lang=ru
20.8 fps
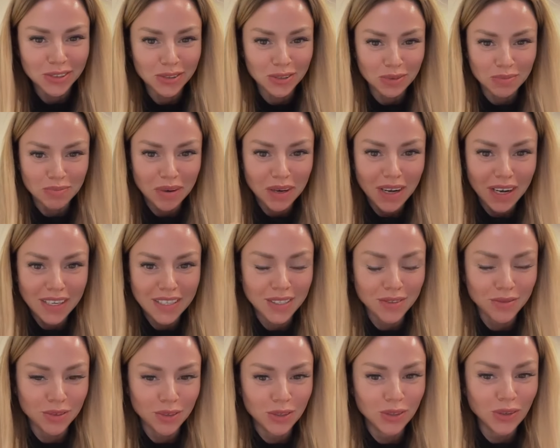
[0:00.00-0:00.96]
Тут
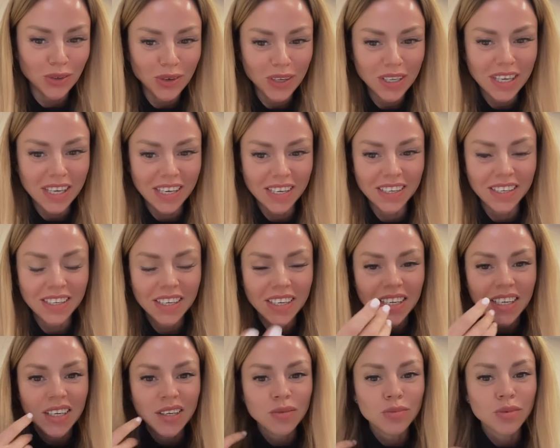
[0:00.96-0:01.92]
показываю ноги.
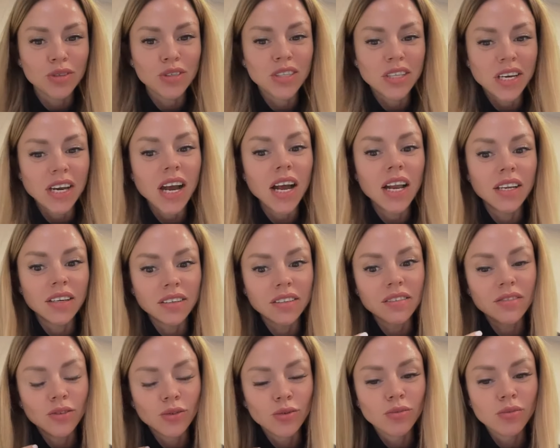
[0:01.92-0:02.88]
Просто реально,
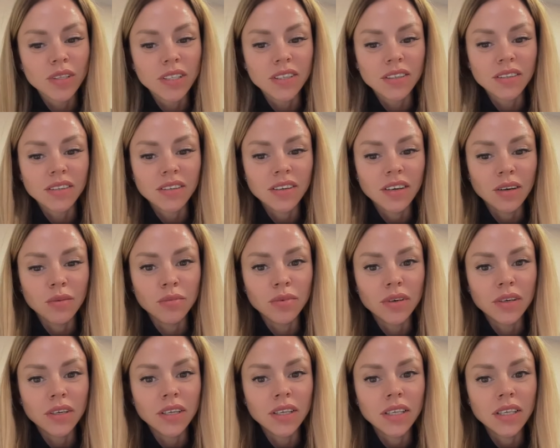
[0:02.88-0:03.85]
ну, блин, как
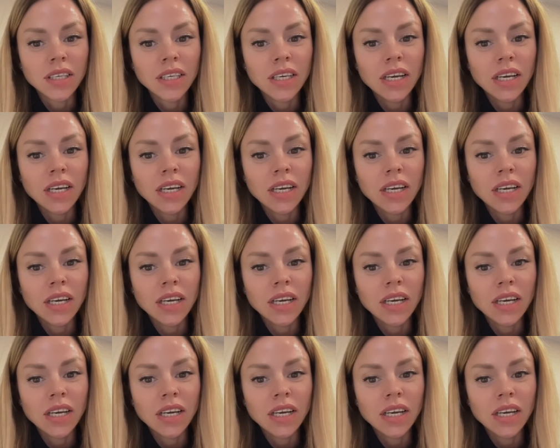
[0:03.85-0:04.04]
бы